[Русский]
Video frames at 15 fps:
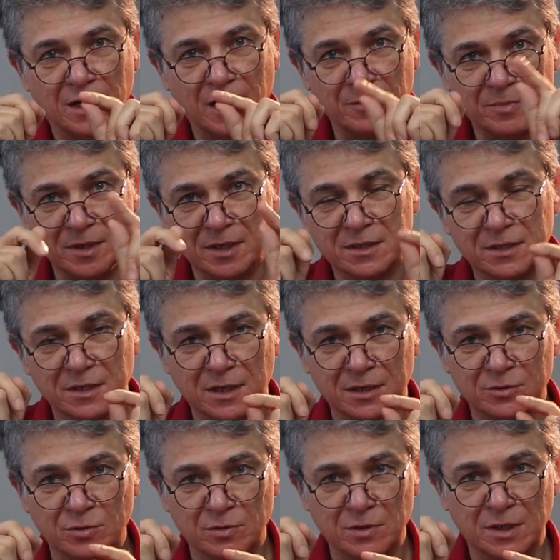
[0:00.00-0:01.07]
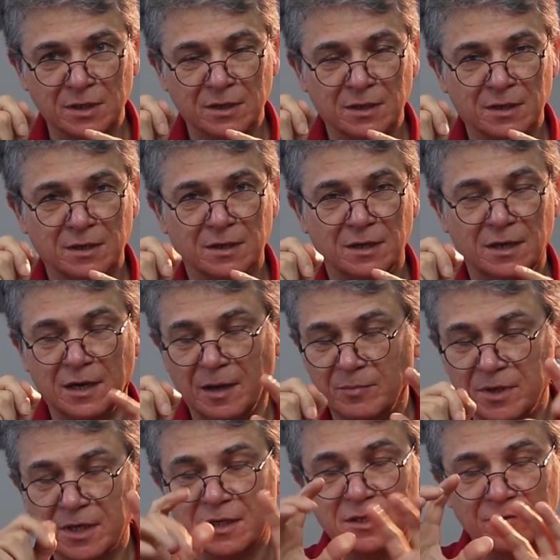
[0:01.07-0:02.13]
объекта, которые, или
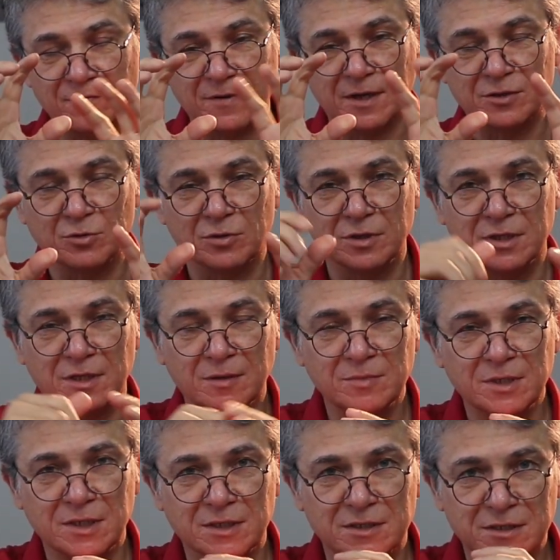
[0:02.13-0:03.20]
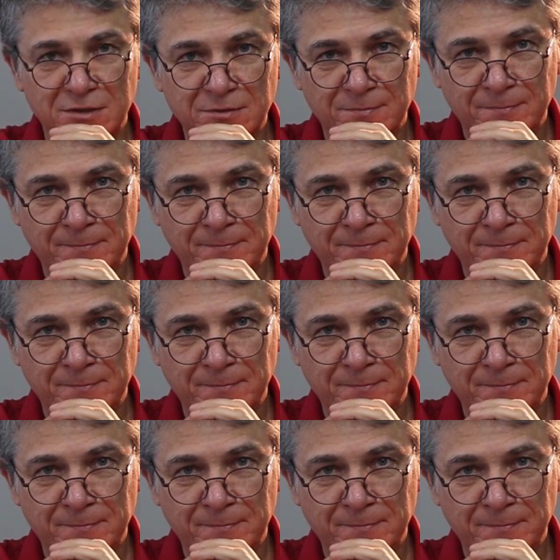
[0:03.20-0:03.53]
объектов, которые там есть.